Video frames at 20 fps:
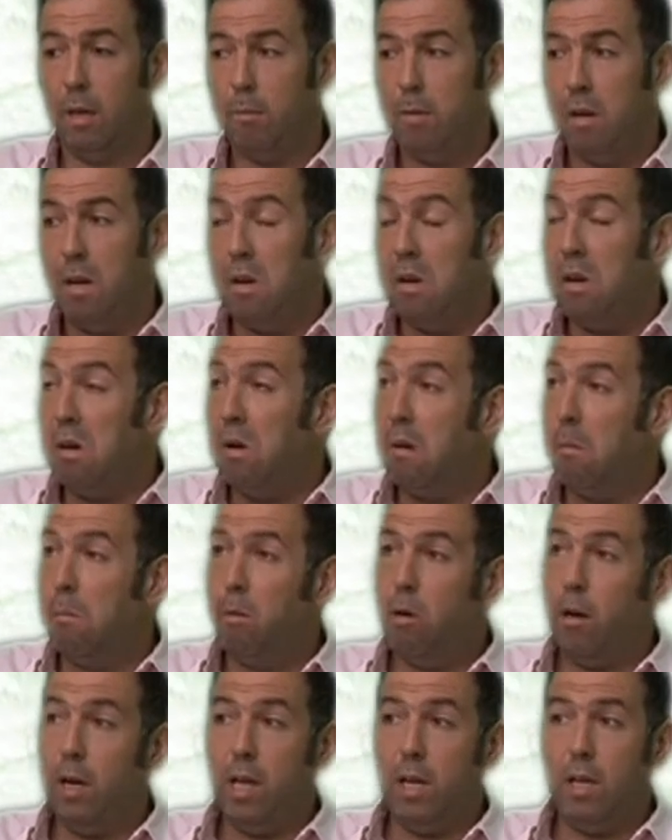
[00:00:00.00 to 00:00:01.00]
E
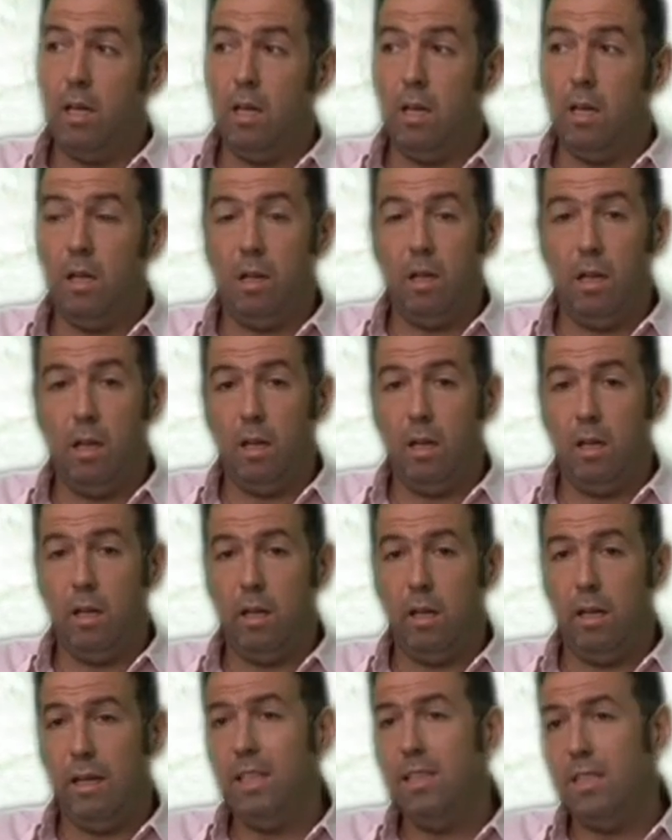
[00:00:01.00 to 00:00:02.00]
por ahí
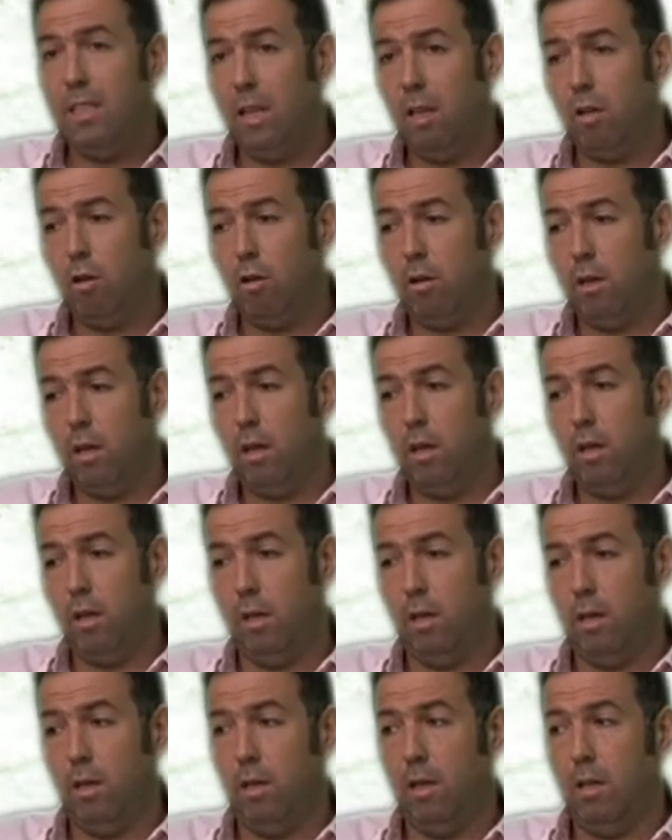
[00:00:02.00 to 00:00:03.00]
este, es cierto que
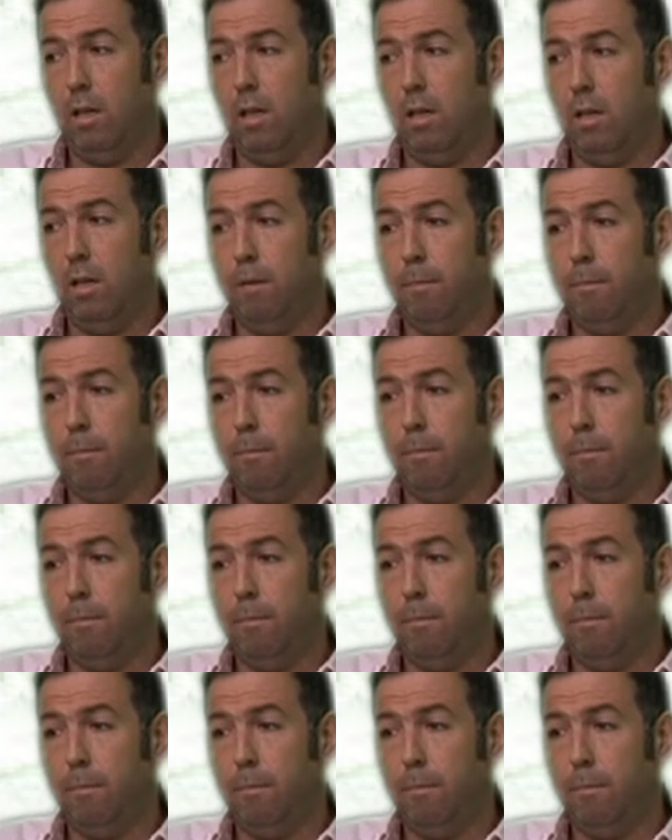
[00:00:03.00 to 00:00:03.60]
eh,